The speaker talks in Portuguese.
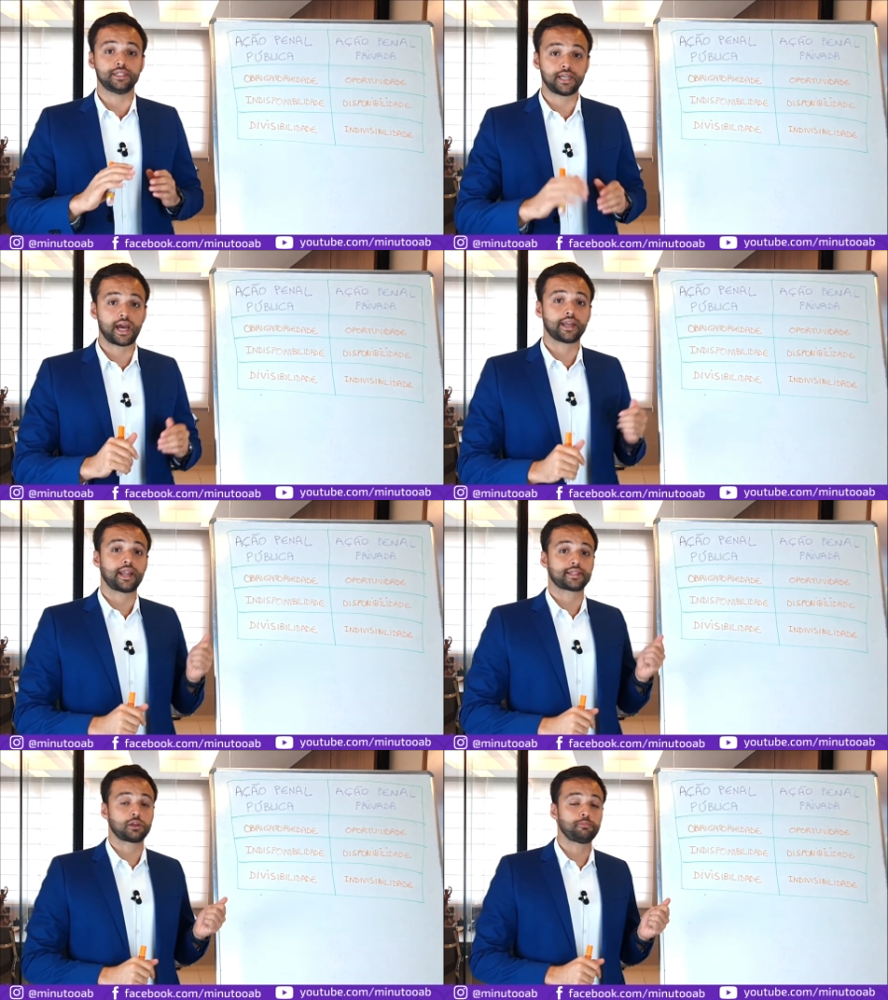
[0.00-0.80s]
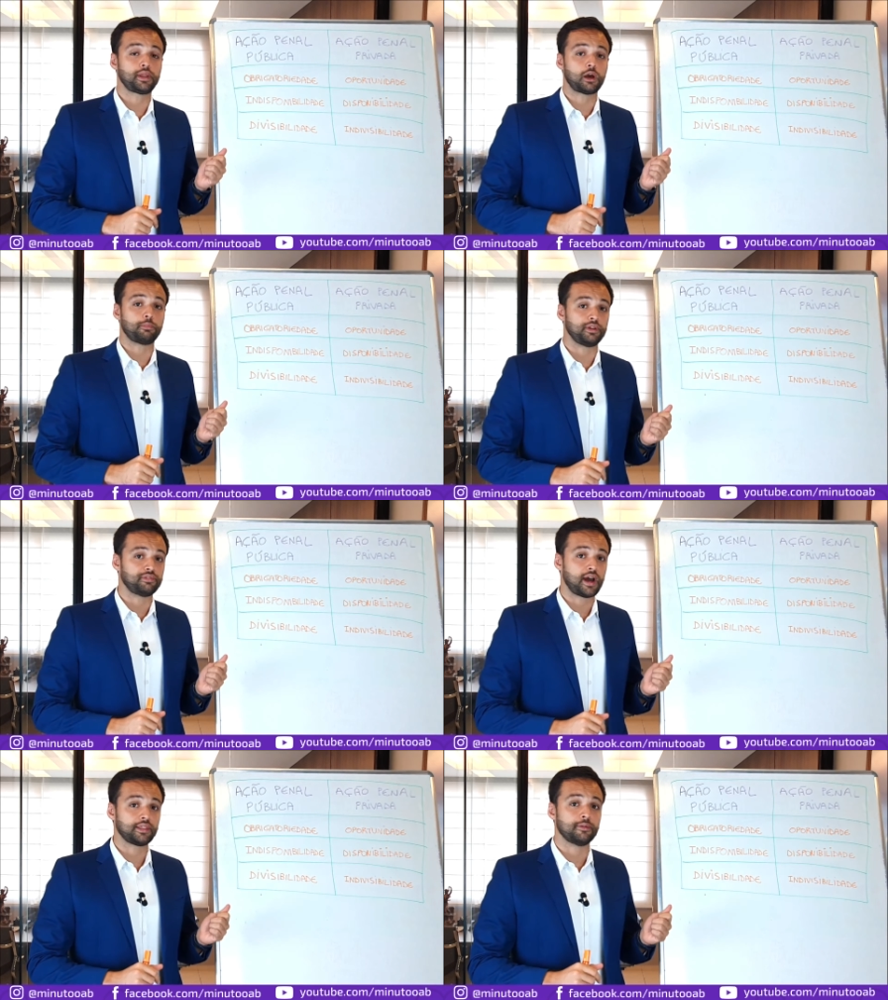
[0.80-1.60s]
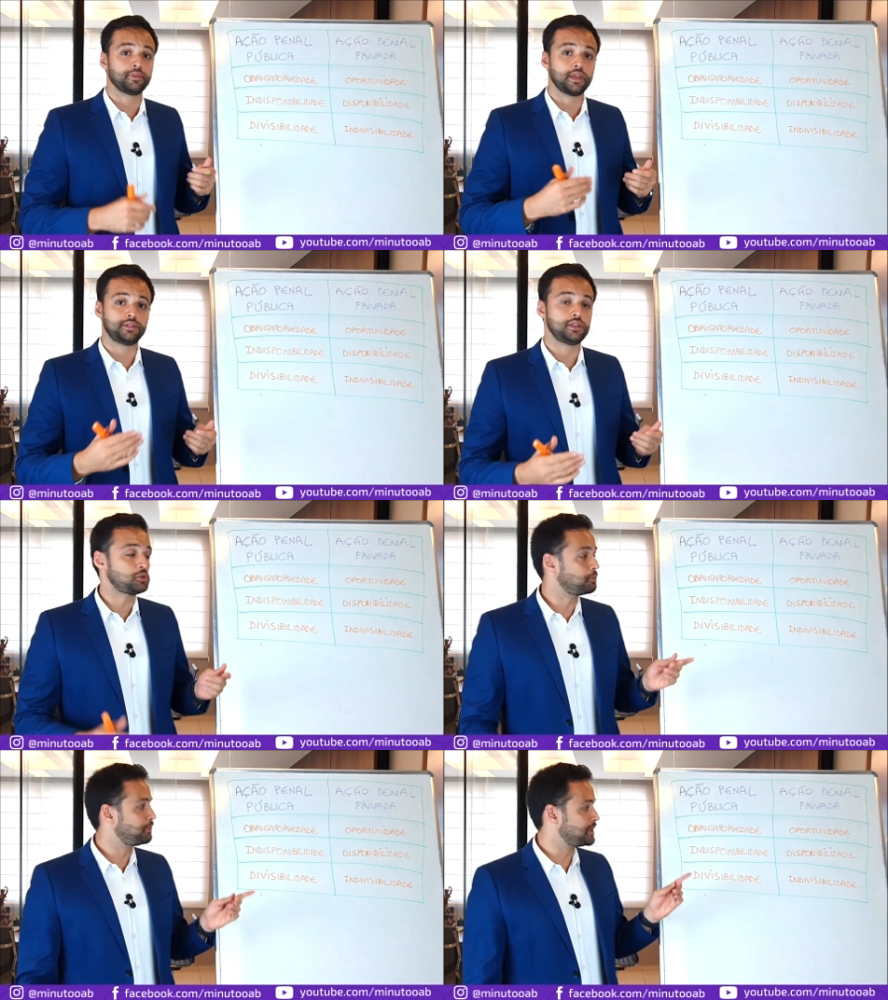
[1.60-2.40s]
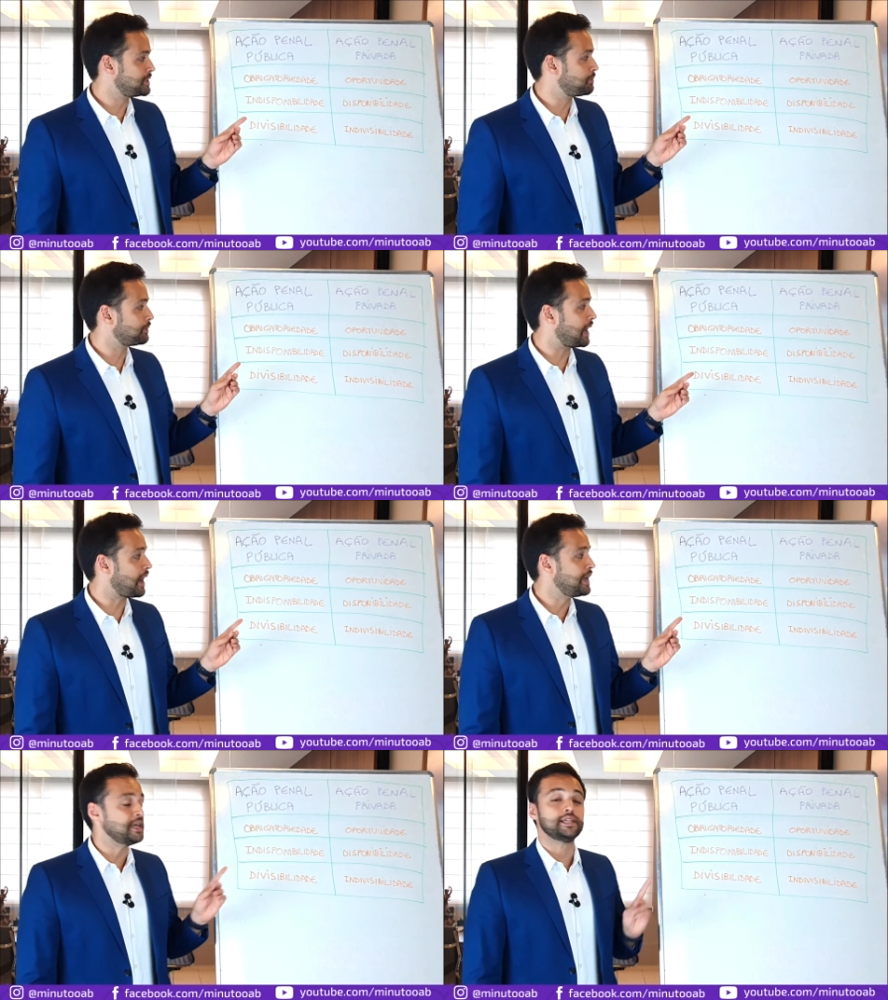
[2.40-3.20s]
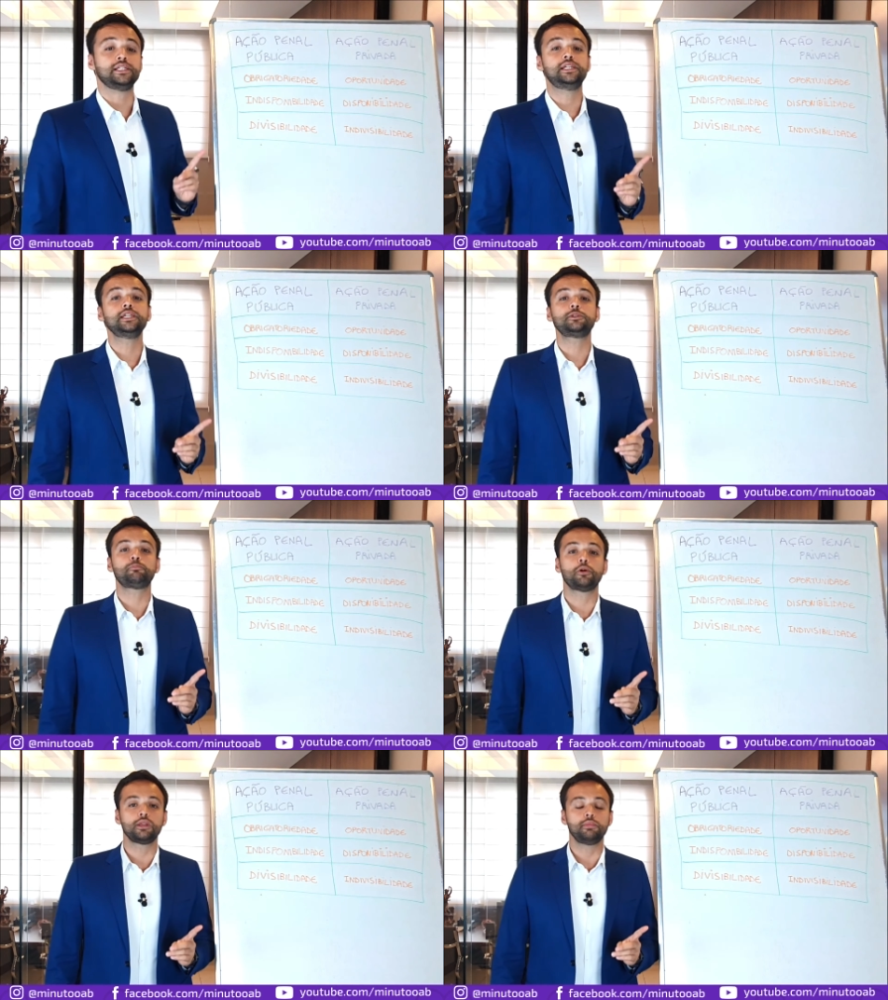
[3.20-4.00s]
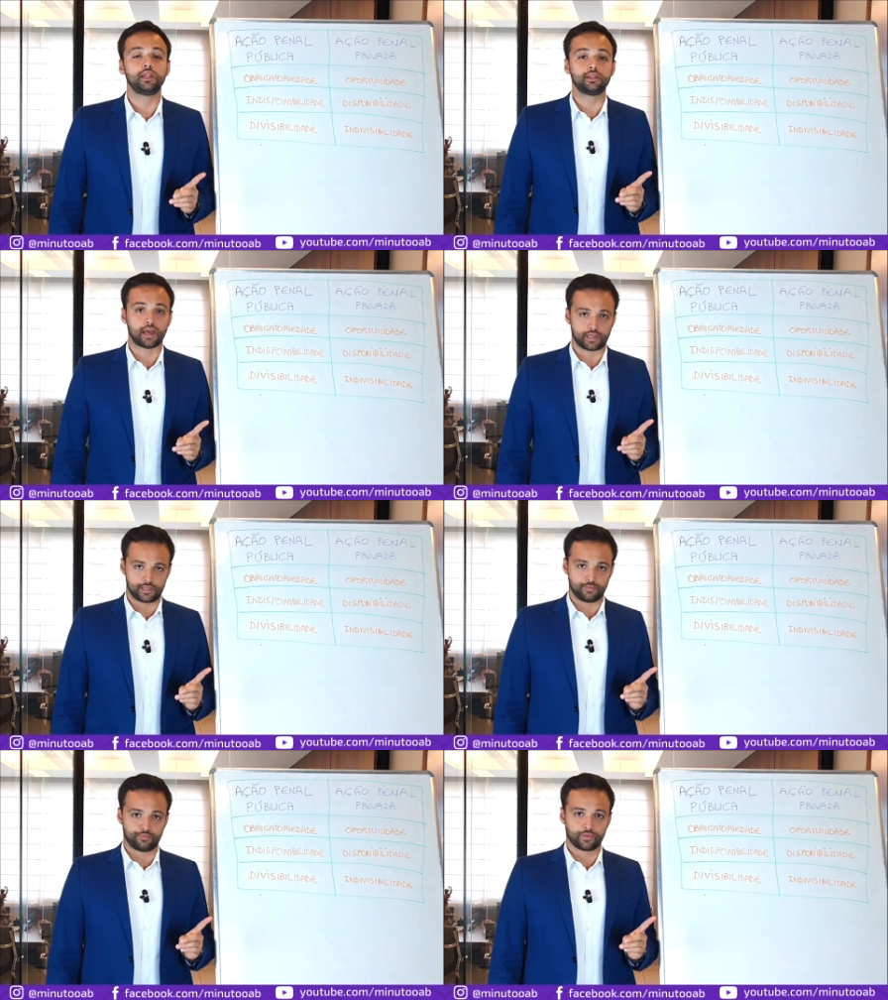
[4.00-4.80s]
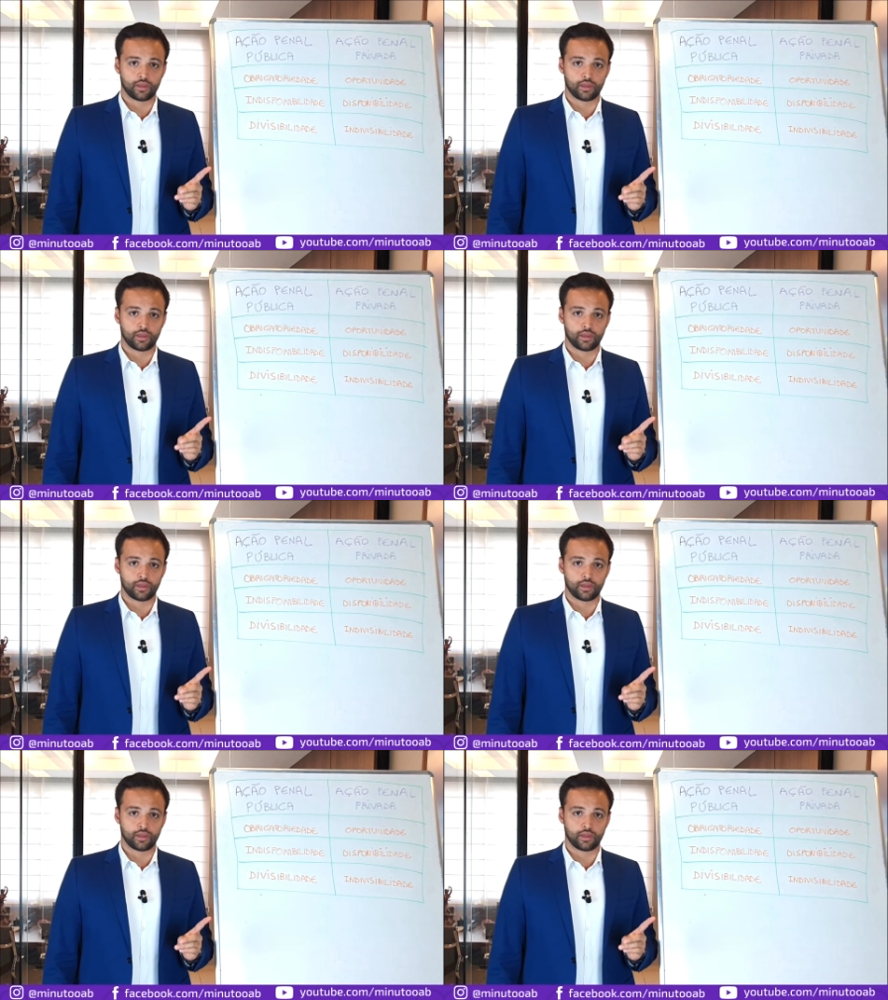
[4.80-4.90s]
Já na ação penal privada, existe o princípio da disponibilidade.